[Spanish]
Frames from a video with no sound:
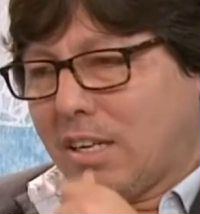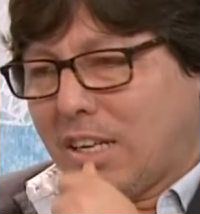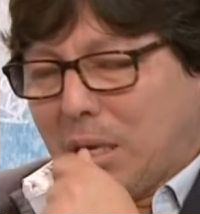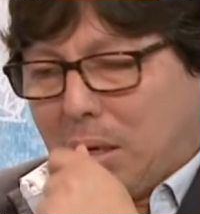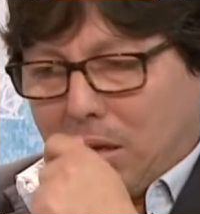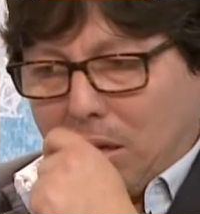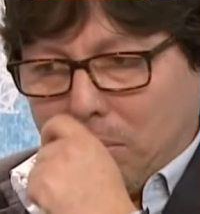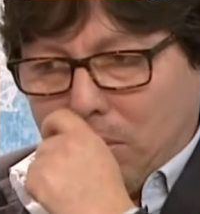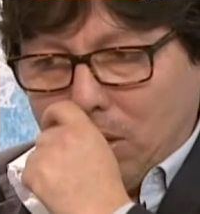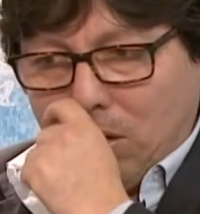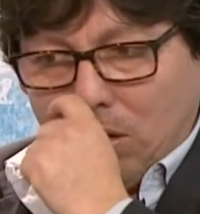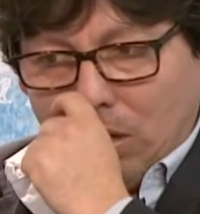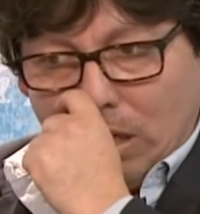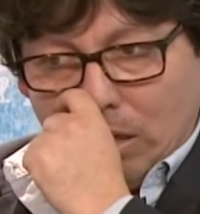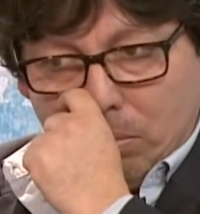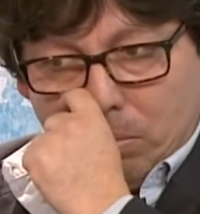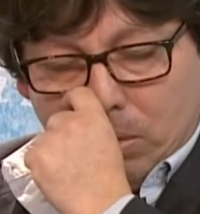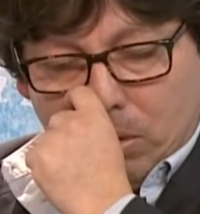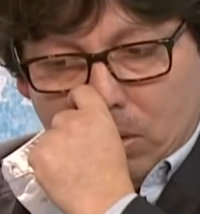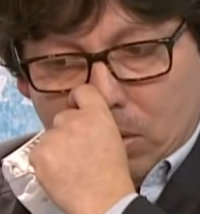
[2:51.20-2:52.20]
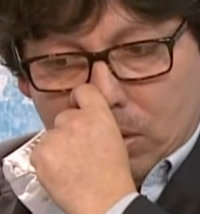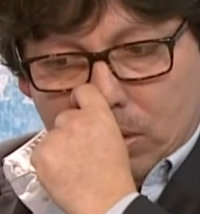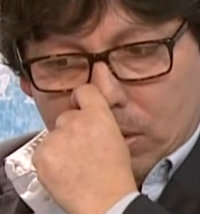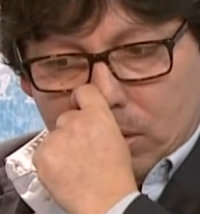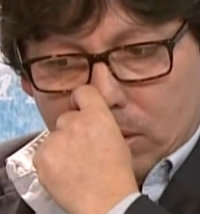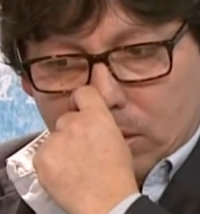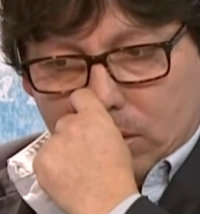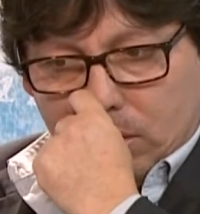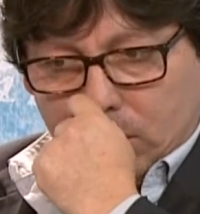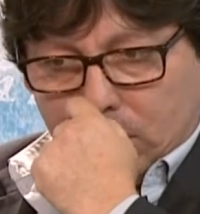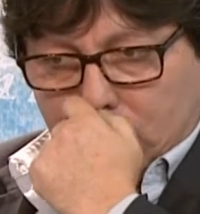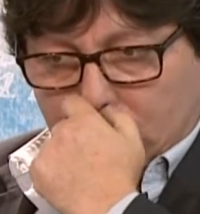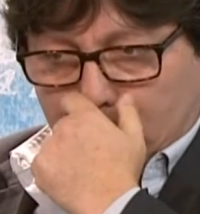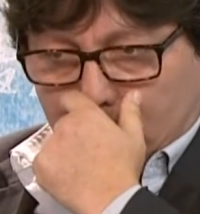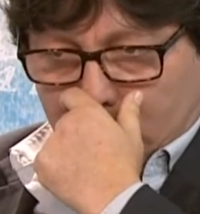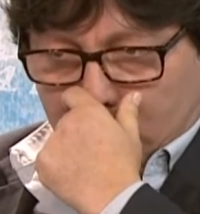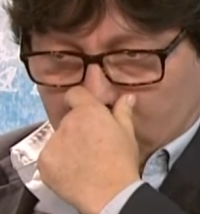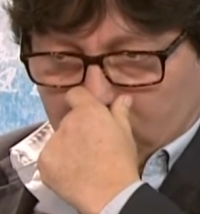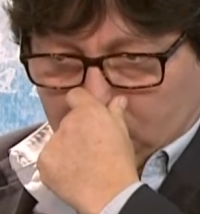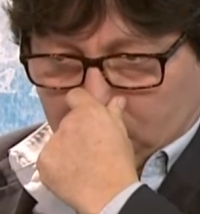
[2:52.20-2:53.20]
a, Mario Campos, ¿no? Ajá.
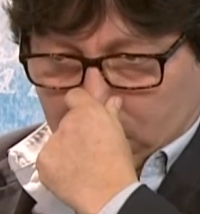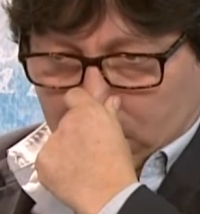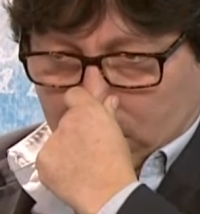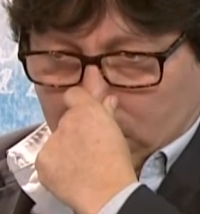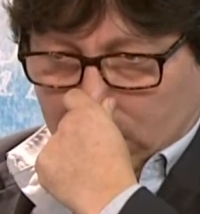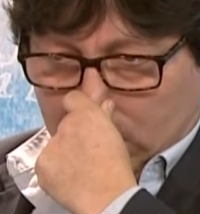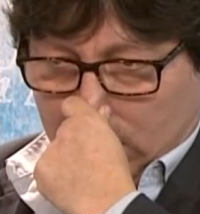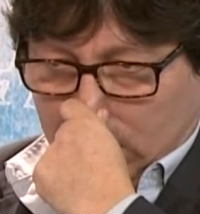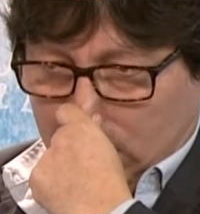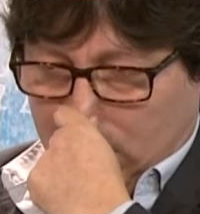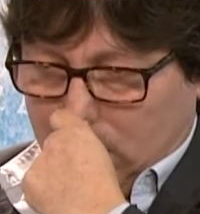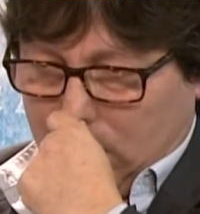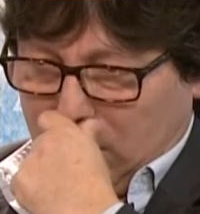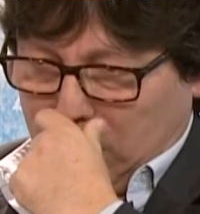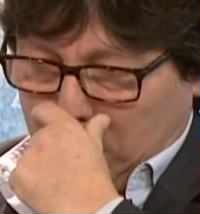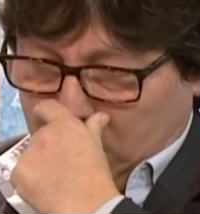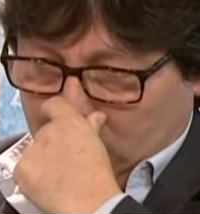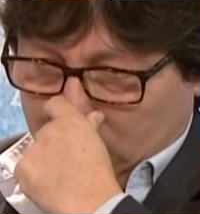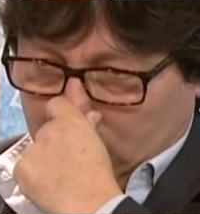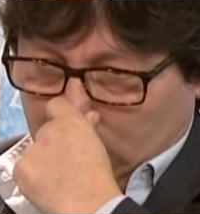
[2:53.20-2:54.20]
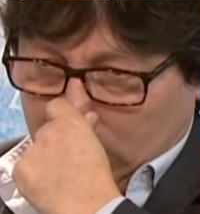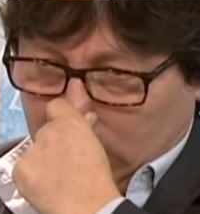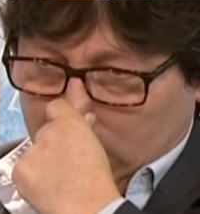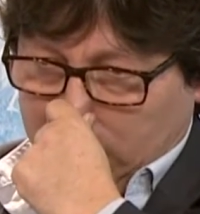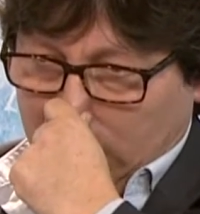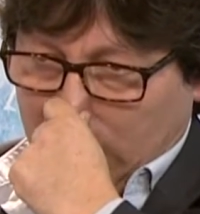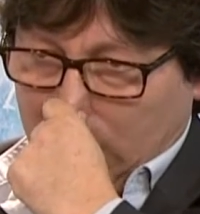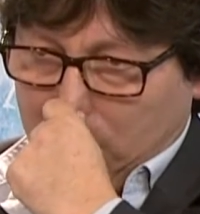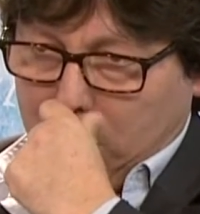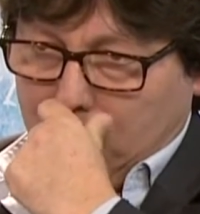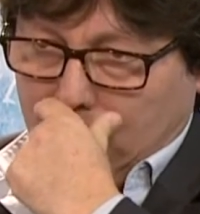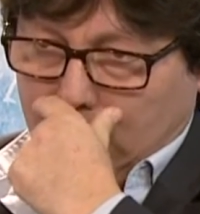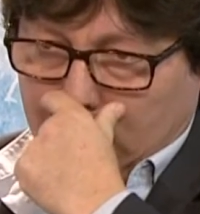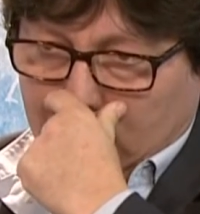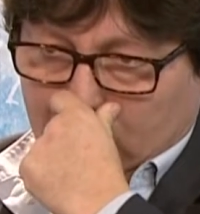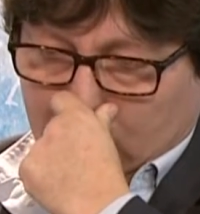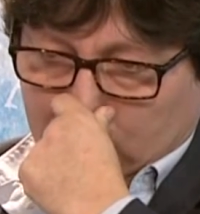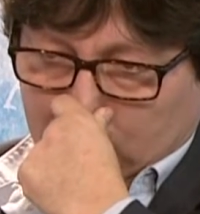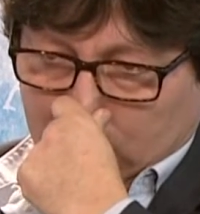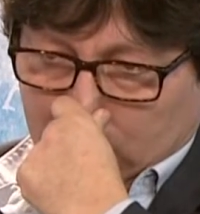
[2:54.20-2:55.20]
Dice, ¿usted tema la
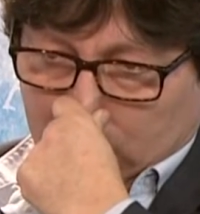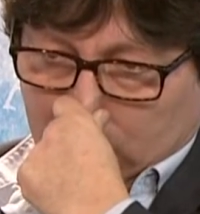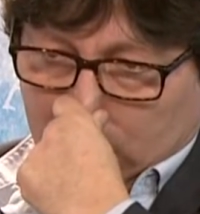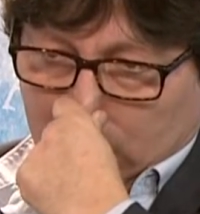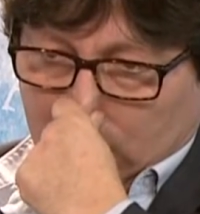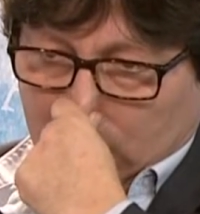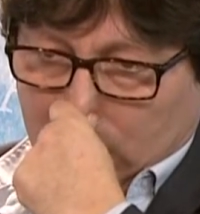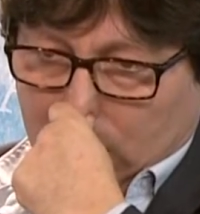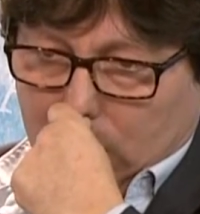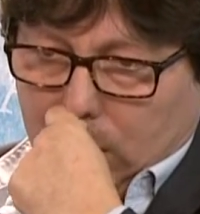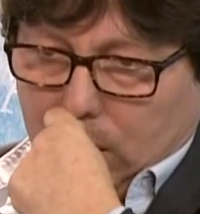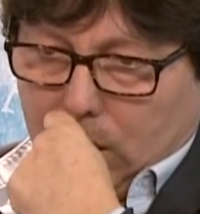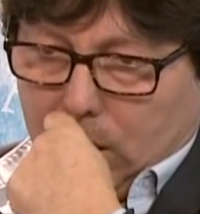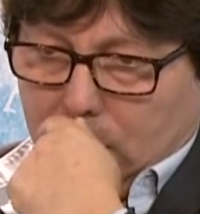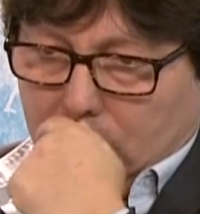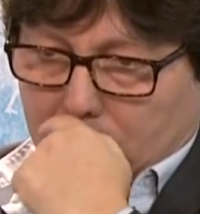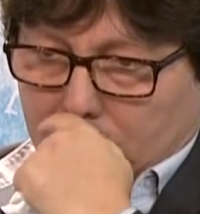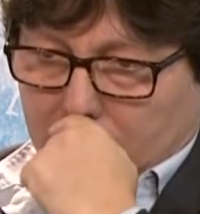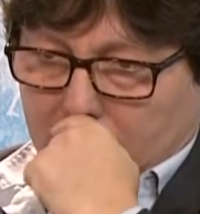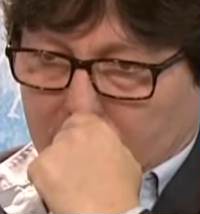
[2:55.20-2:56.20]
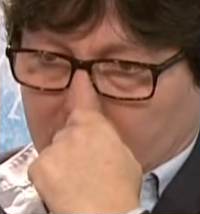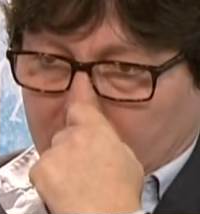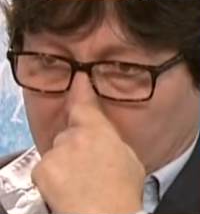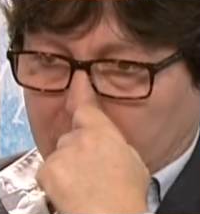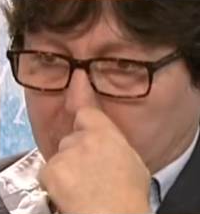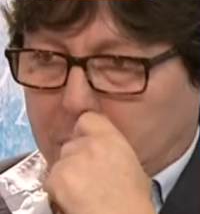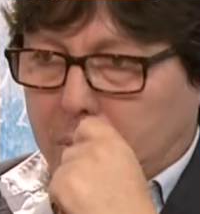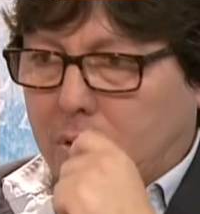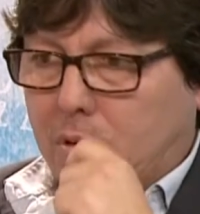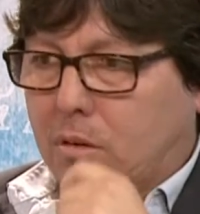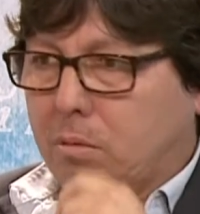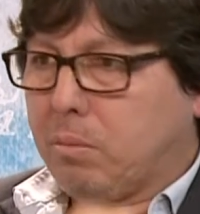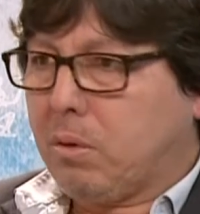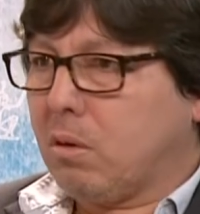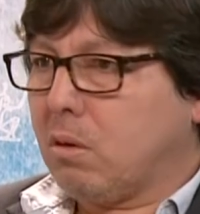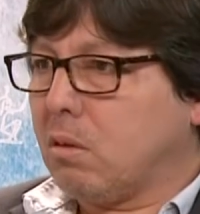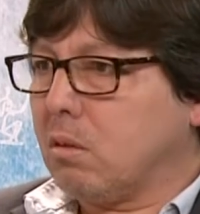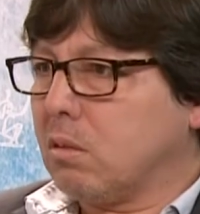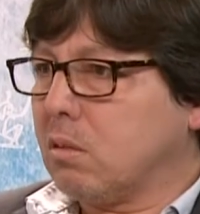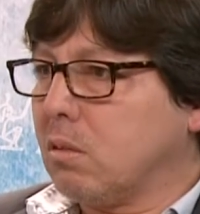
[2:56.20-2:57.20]
muerte? No,
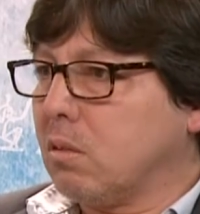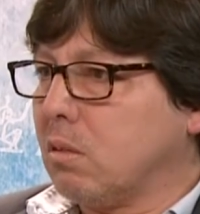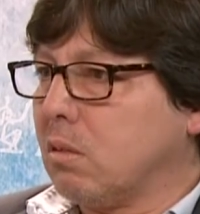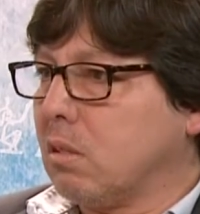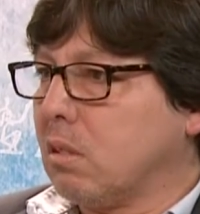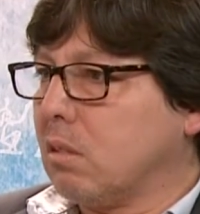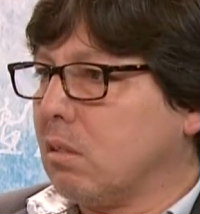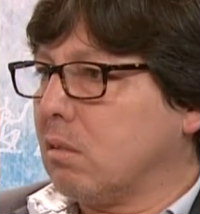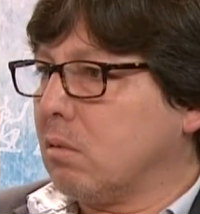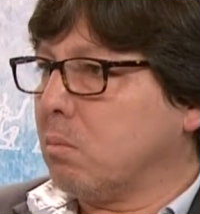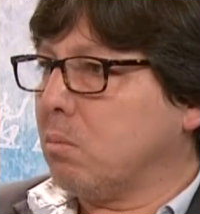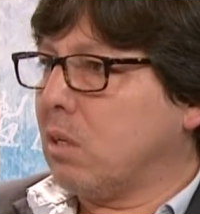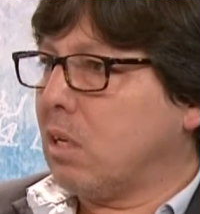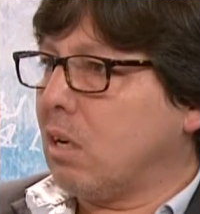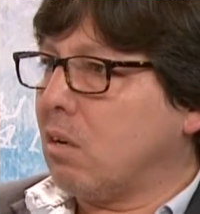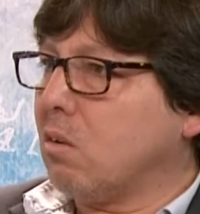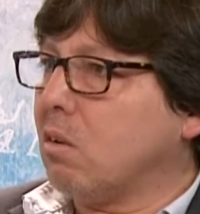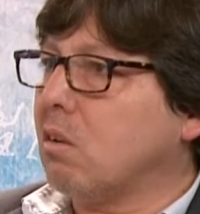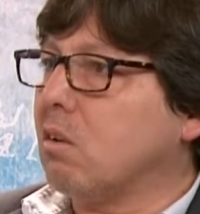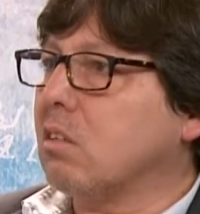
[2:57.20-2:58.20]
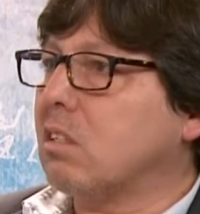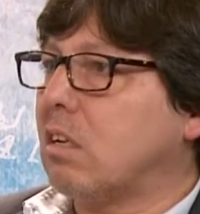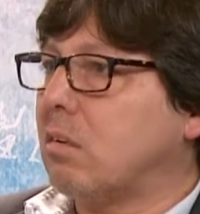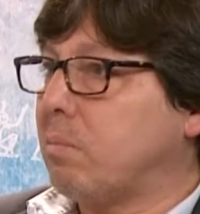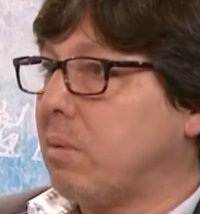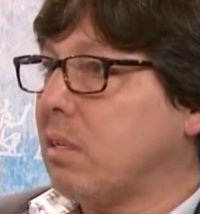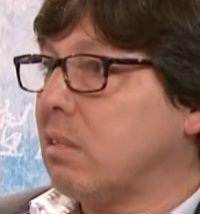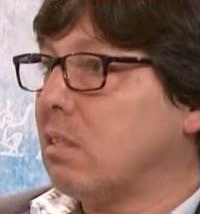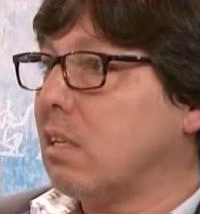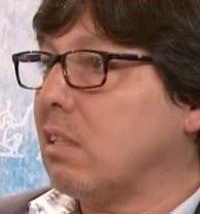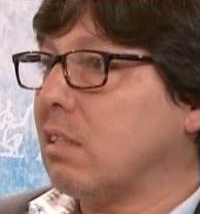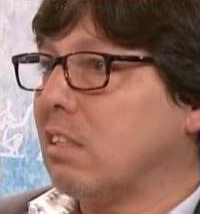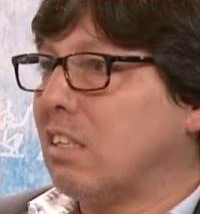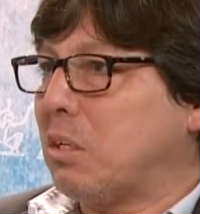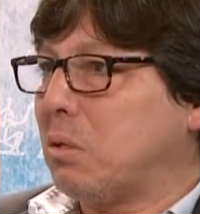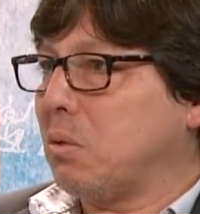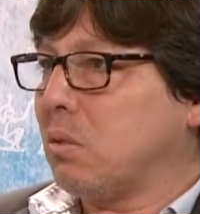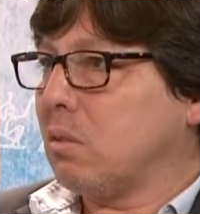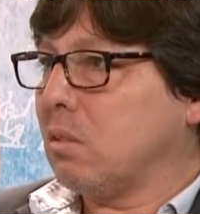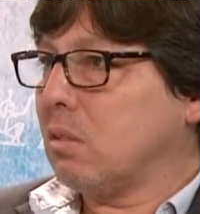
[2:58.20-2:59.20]
pero cuando muera no quiero estar presente,
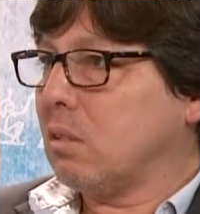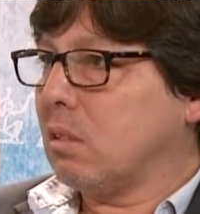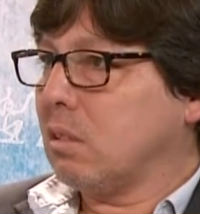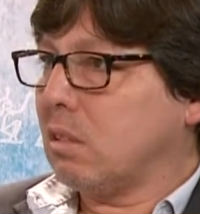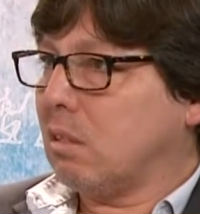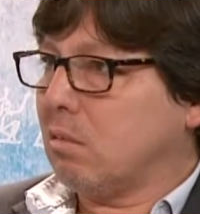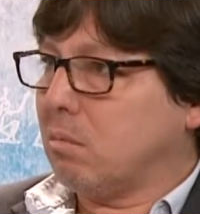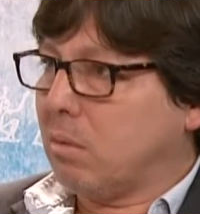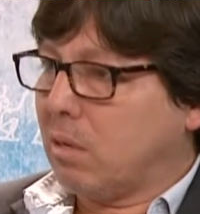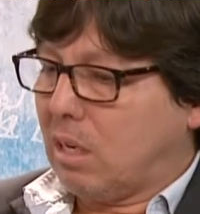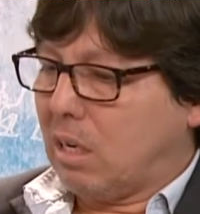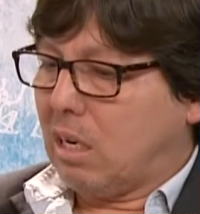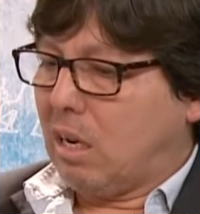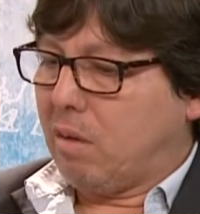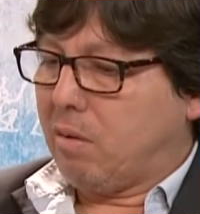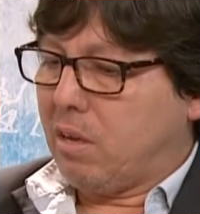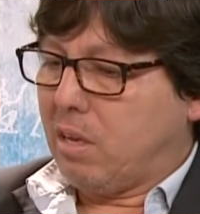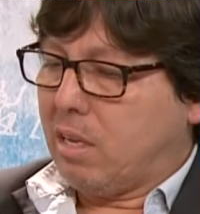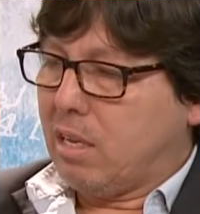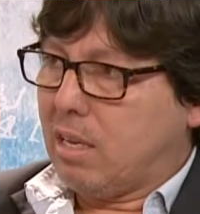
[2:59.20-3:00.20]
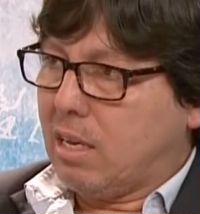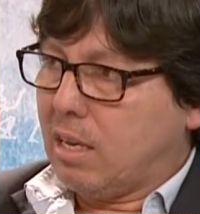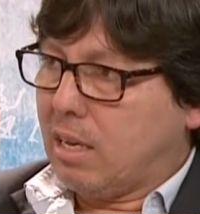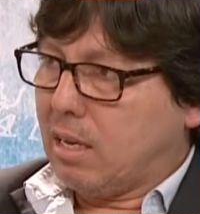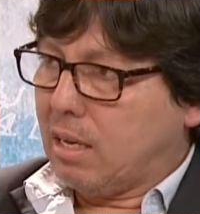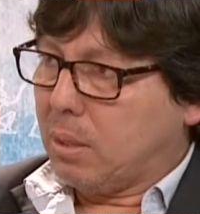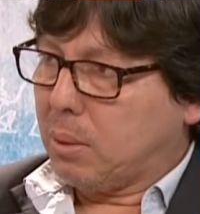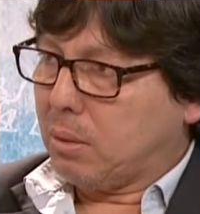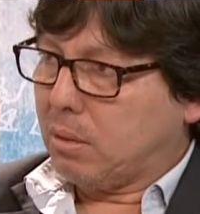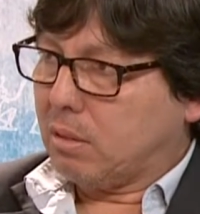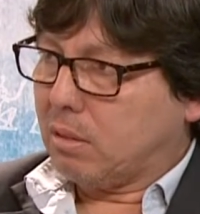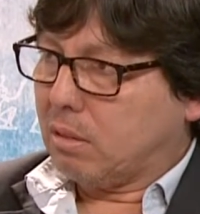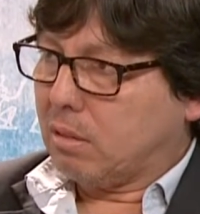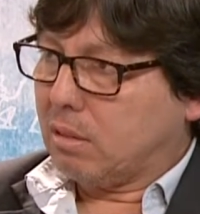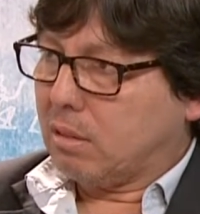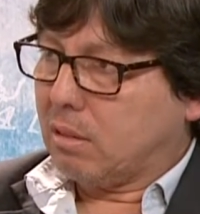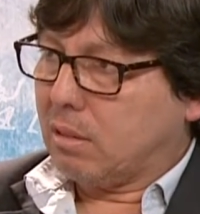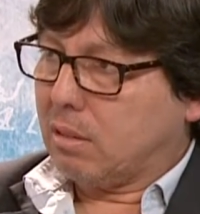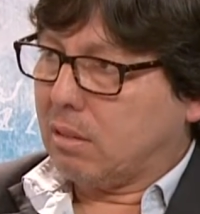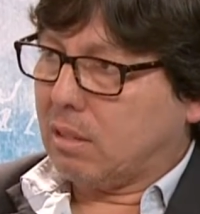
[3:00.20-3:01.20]
¿no? Como que la veía
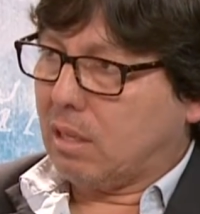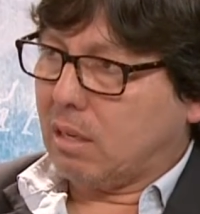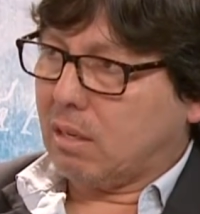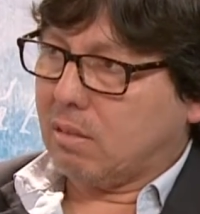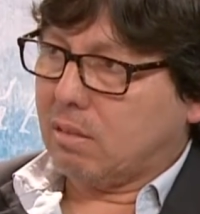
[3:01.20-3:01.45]
estar